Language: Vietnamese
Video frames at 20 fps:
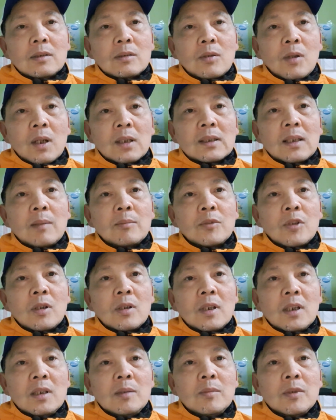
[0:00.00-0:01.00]
toàn tâm
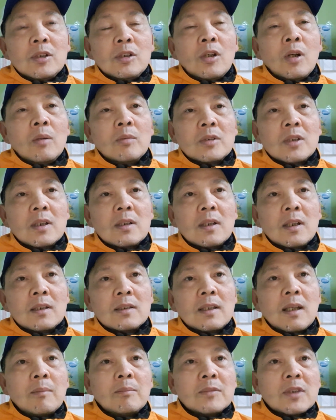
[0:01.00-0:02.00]
toàn ý mình dồn sức
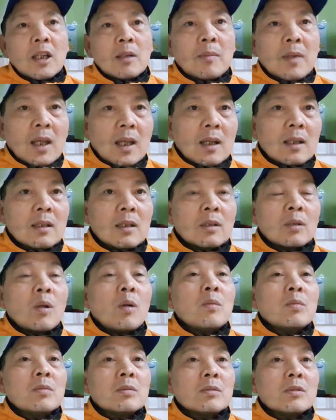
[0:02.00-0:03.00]
lực chăm bé vậy
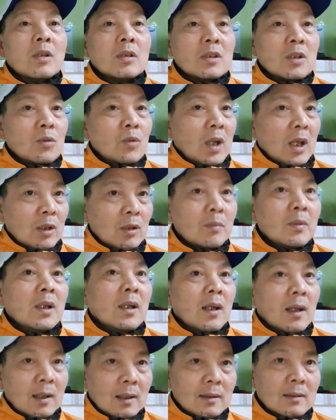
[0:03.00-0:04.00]
tốt cho sức khỏe của mình
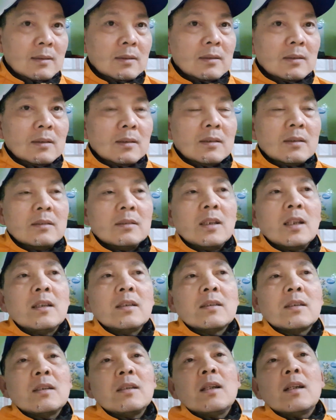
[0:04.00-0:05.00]
hơn đó
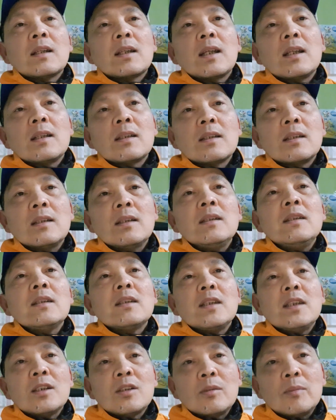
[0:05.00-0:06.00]
cái đó là cái cái ý
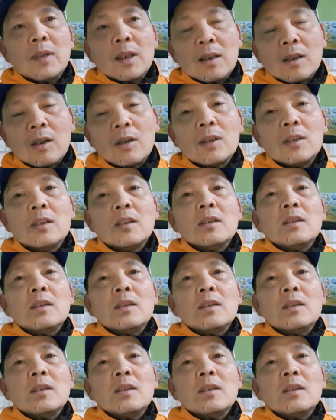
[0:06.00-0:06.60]
kiến của mình thôi